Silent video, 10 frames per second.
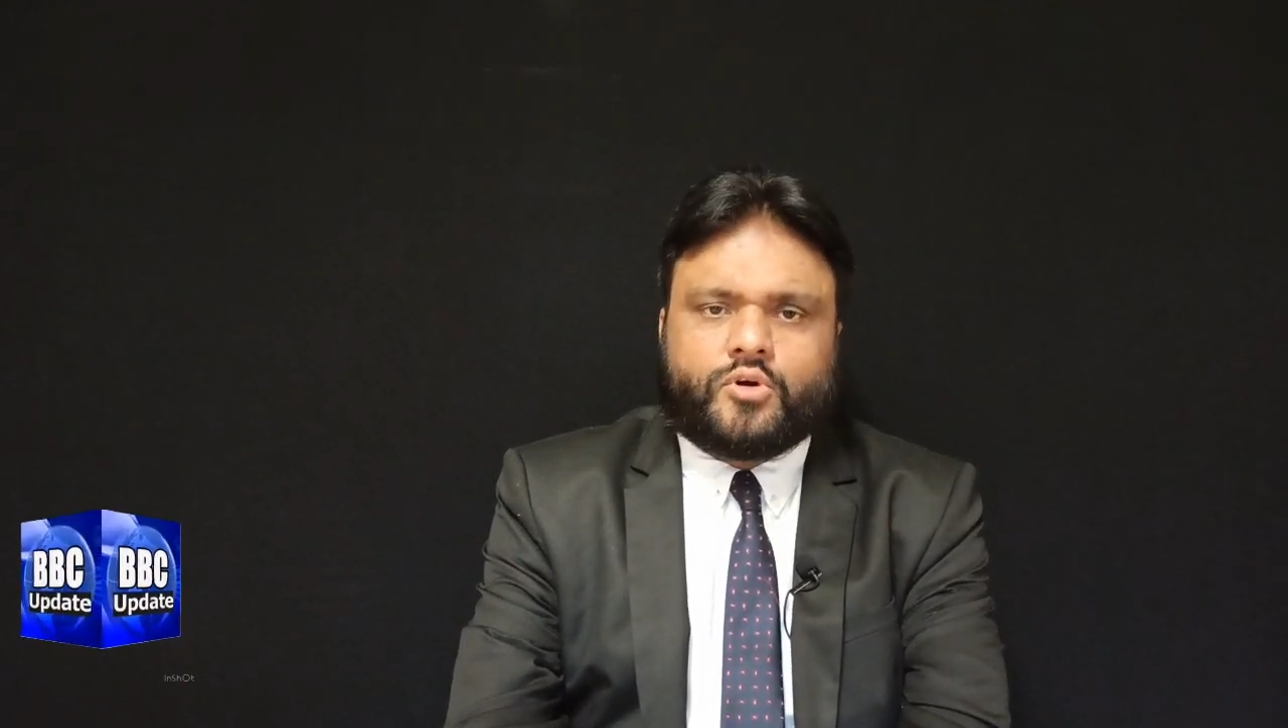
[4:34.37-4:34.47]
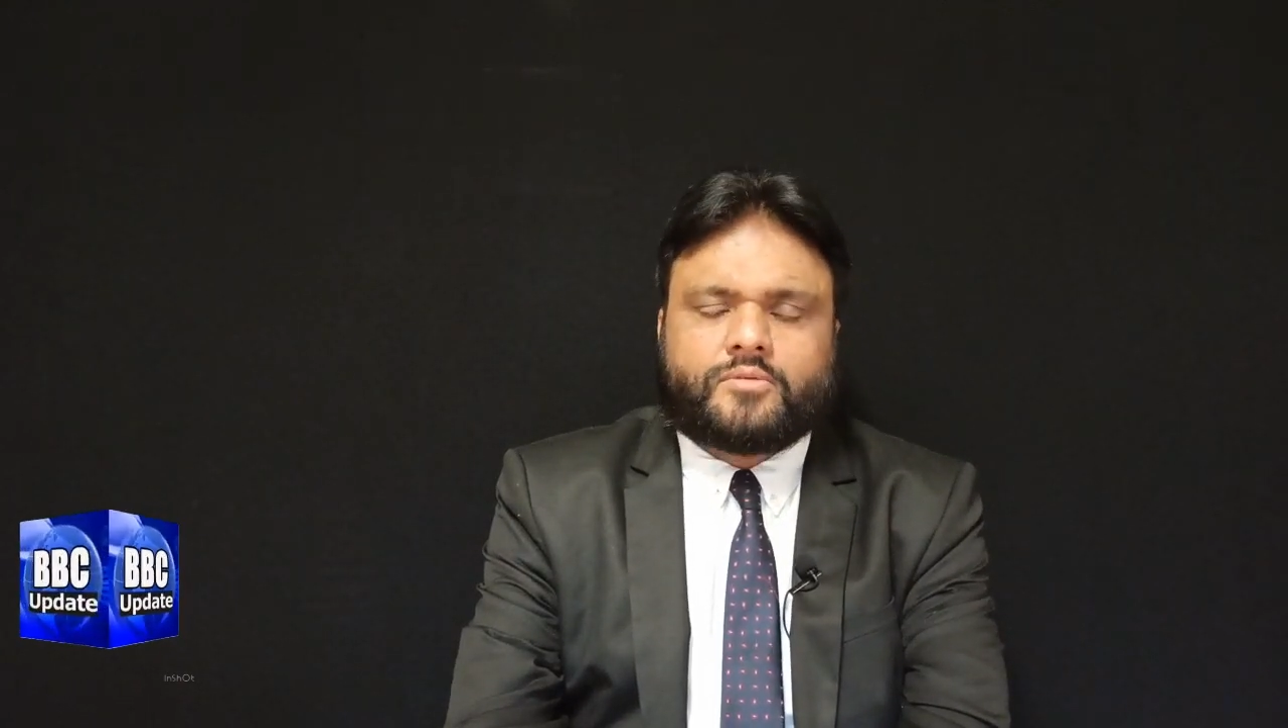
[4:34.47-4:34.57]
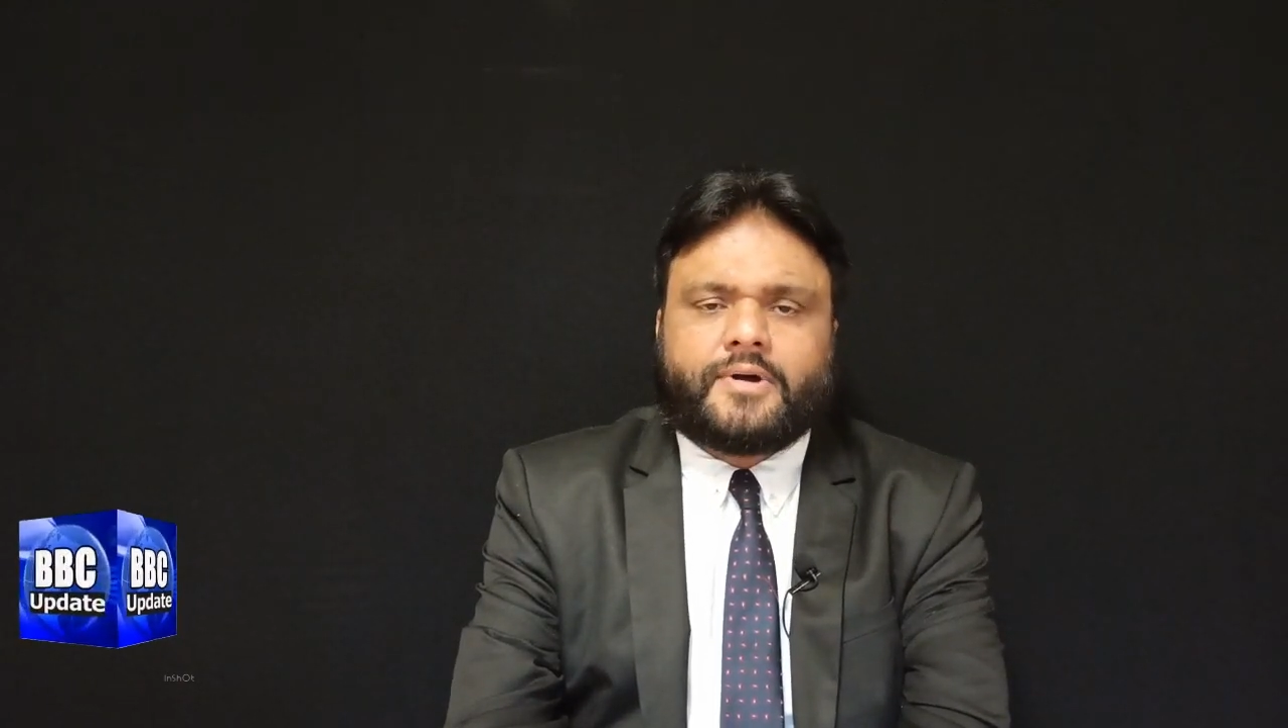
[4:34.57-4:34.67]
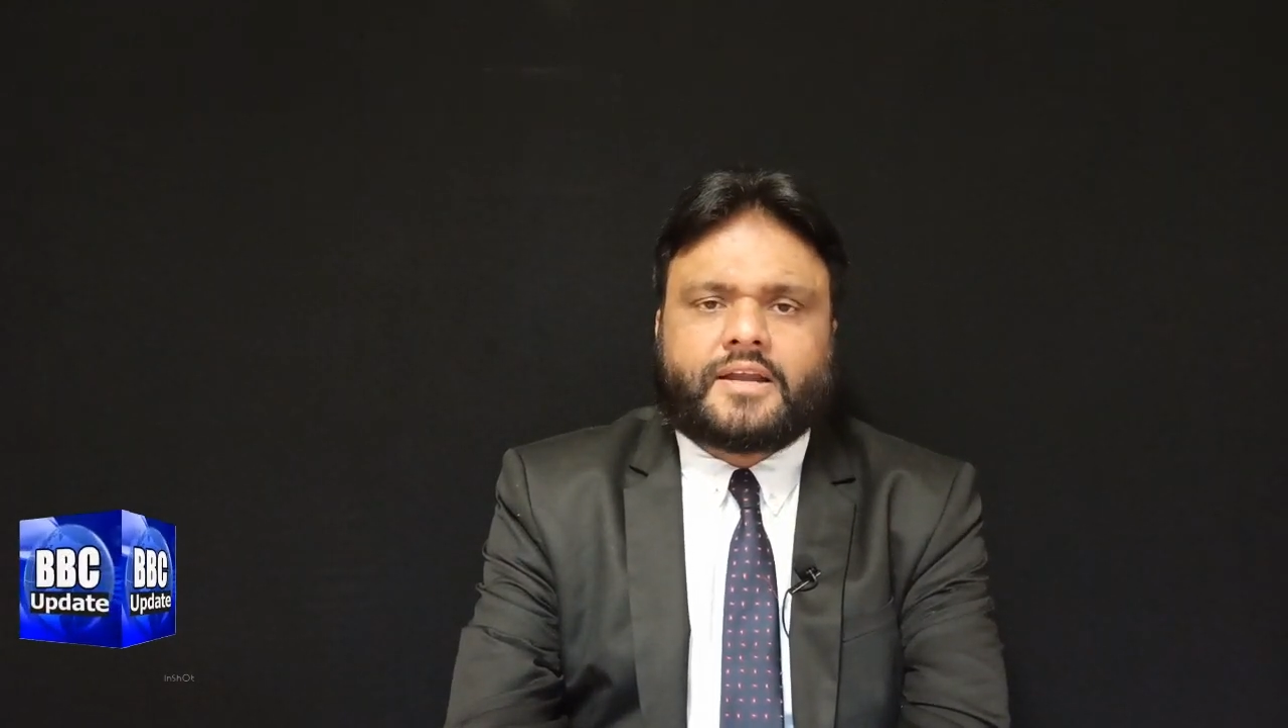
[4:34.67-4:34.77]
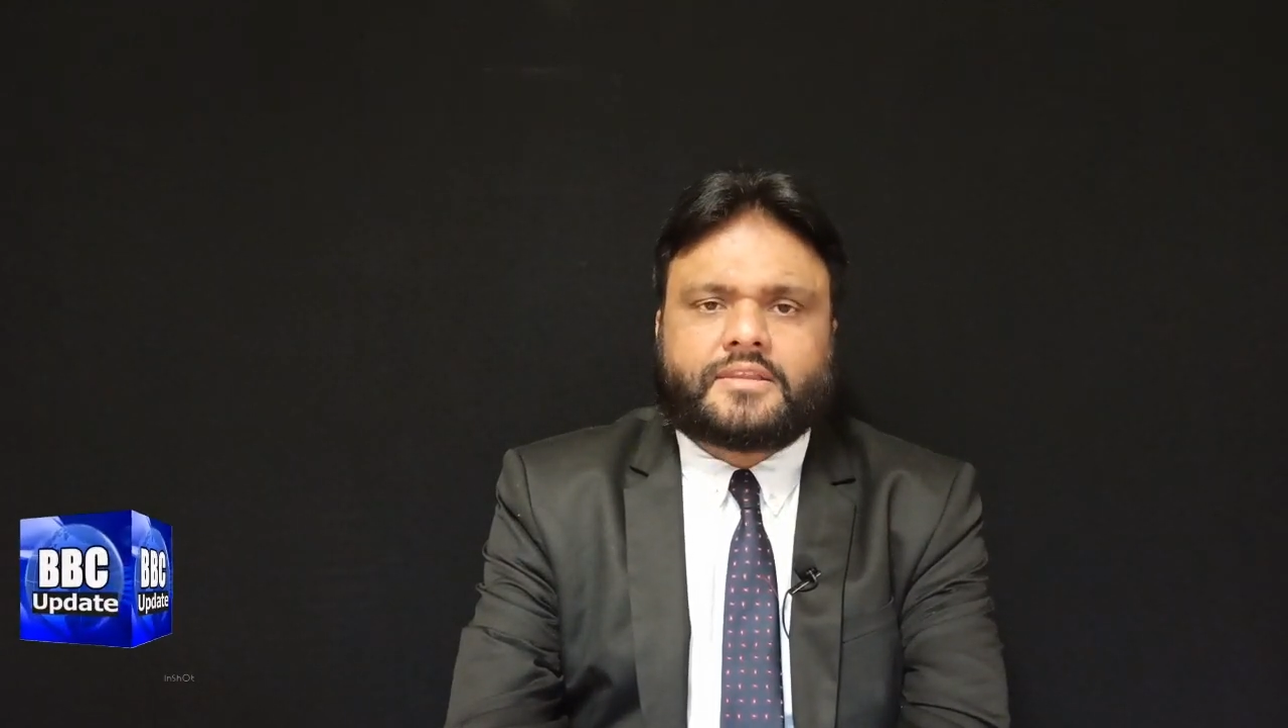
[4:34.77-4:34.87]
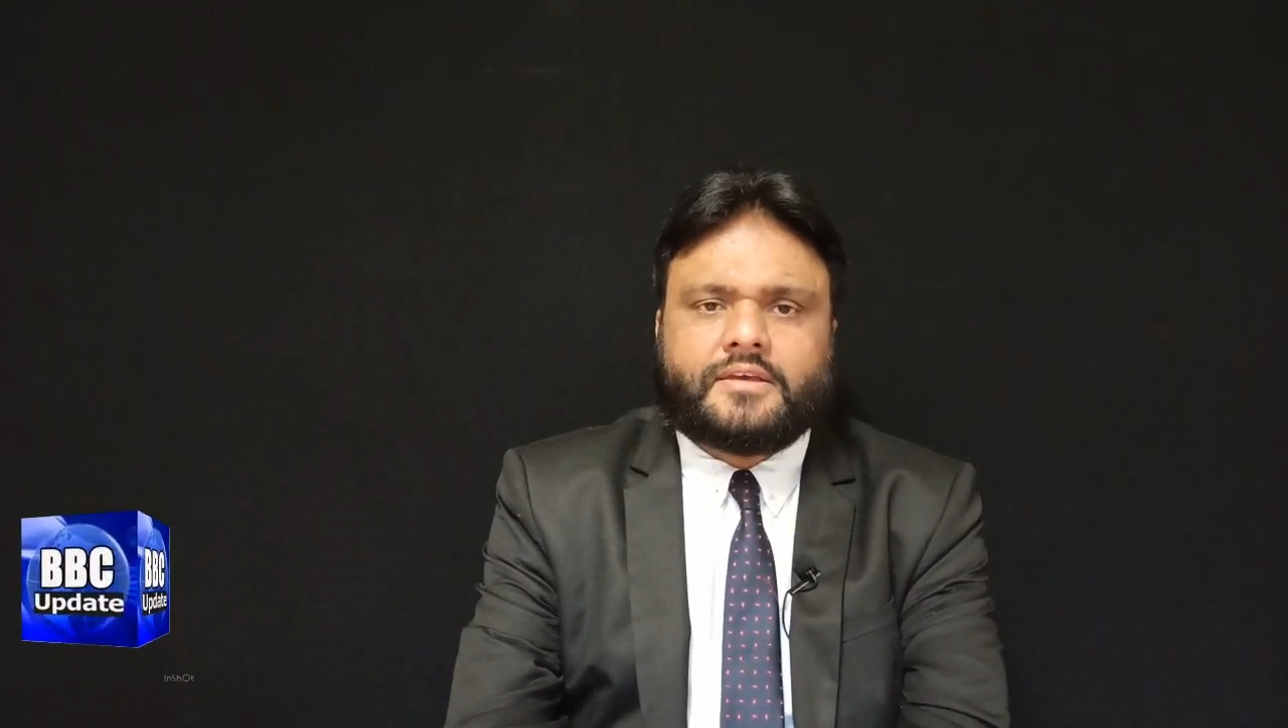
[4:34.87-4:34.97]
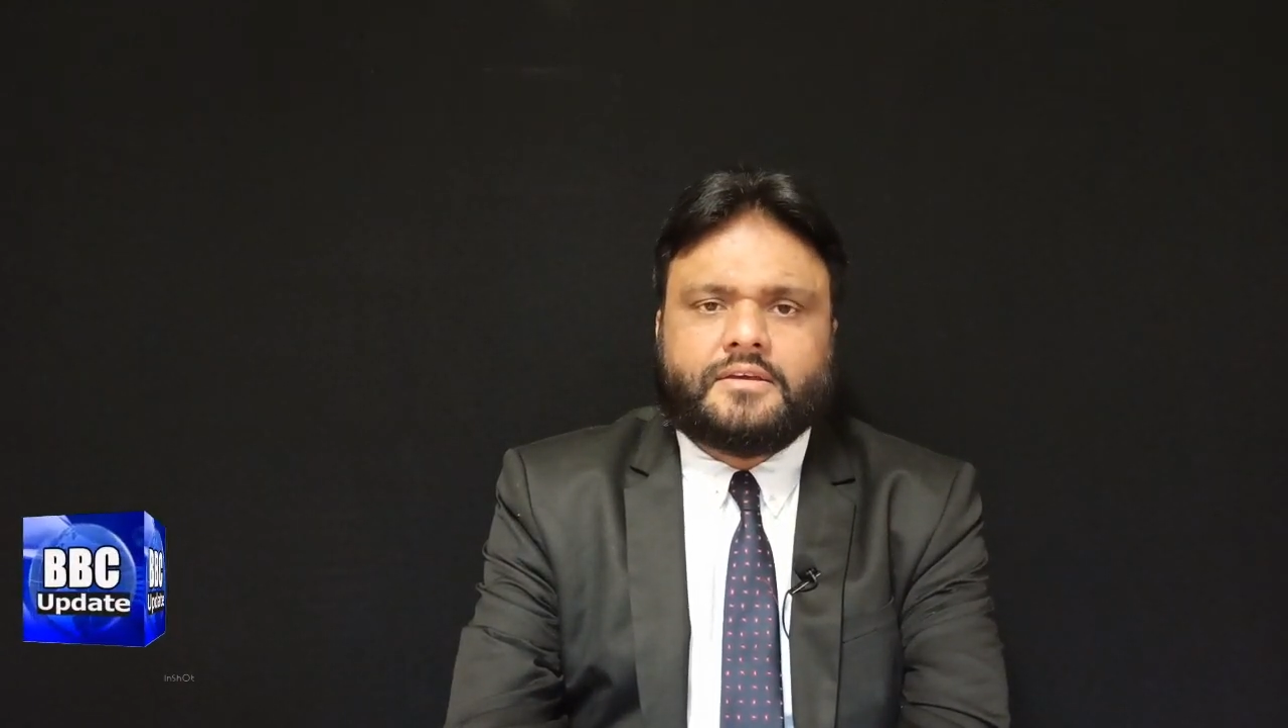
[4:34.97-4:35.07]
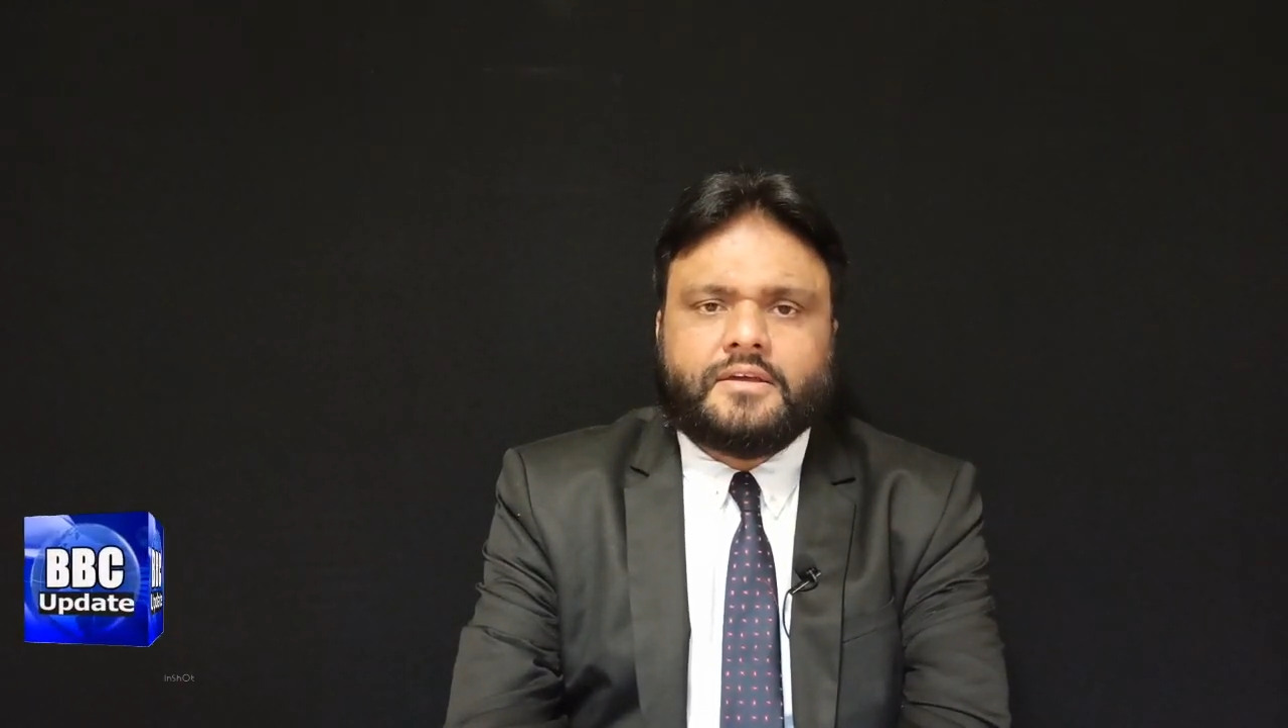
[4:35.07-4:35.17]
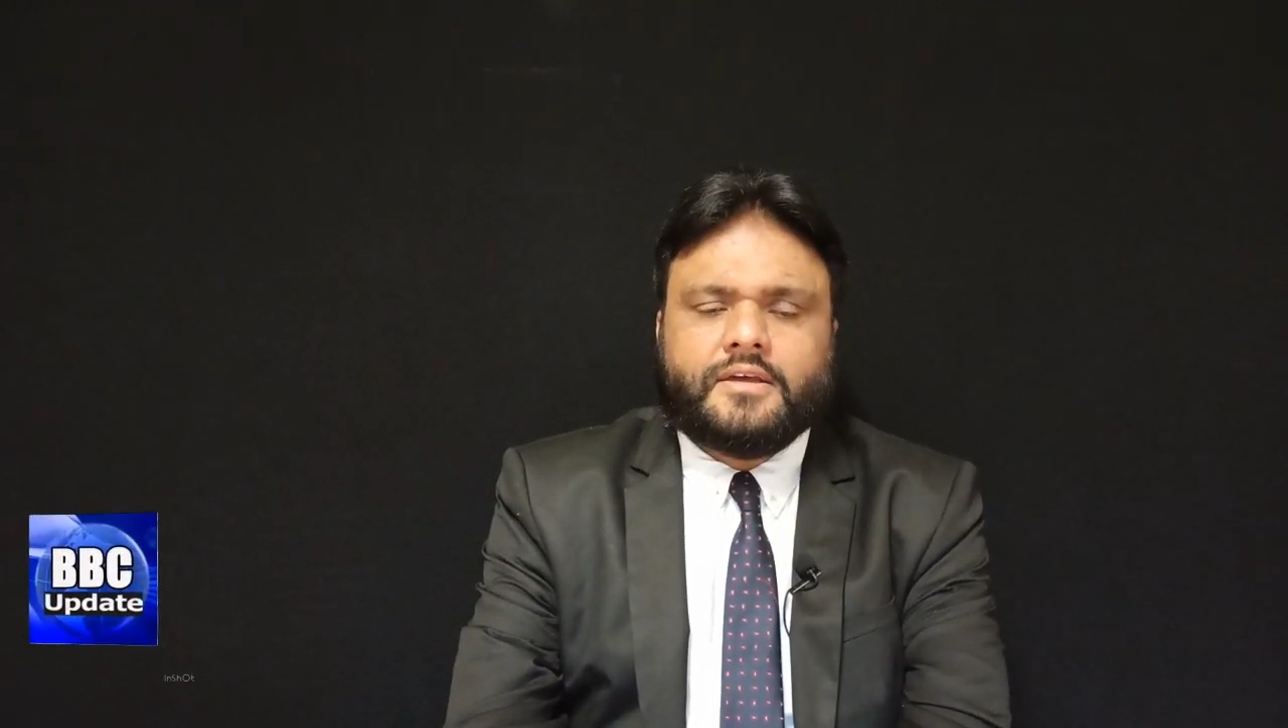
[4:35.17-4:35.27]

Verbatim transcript: दो अखबार थे